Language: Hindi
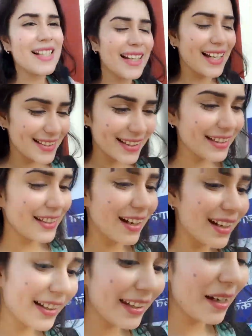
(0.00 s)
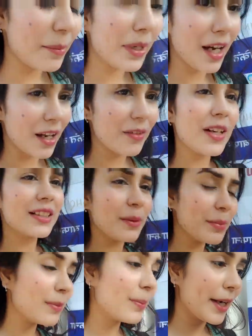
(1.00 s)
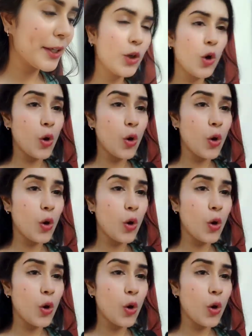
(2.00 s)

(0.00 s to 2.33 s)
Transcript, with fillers: अच्छा लेसन था कि हमें हर वक्त अपने माइंड को